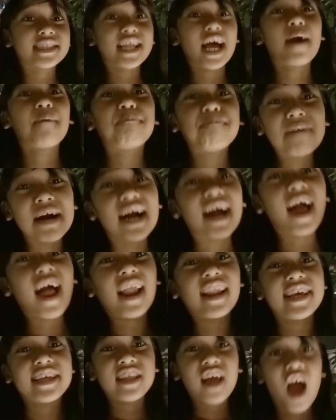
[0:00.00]
kenapa
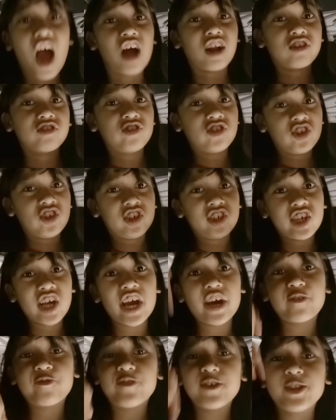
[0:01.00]
kalian harus
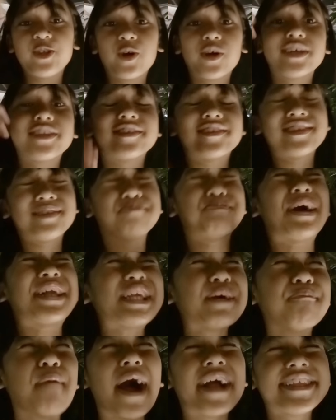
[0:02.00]
share video ini
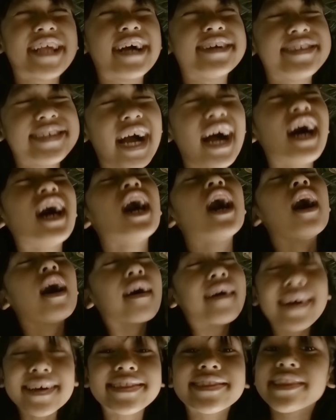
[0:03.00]
sebanyak-banyaknya
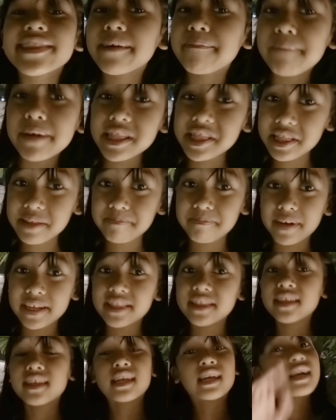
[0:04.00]
ke
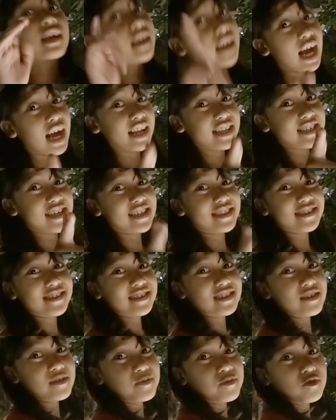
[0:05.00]
teman-teman kalian
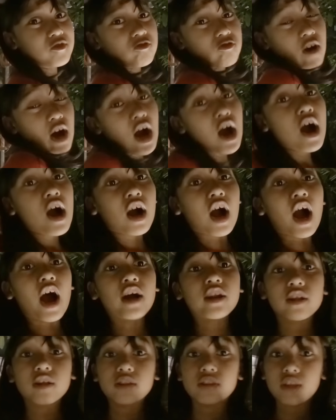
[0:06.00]
semua
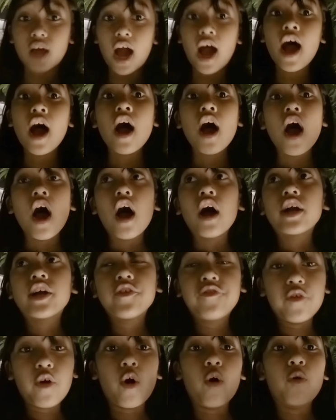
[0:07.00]
karena
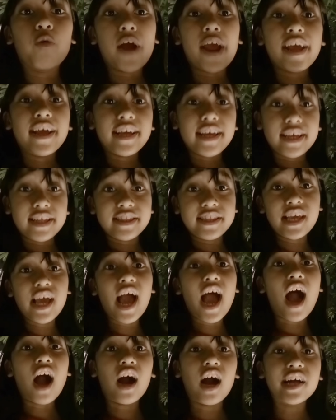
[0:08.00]
giveaway ini
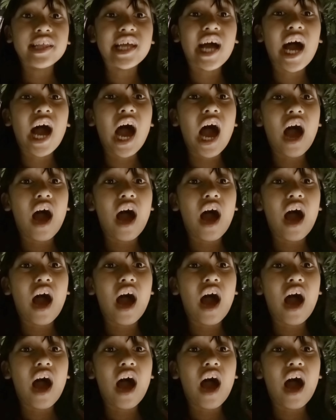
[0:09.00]
akan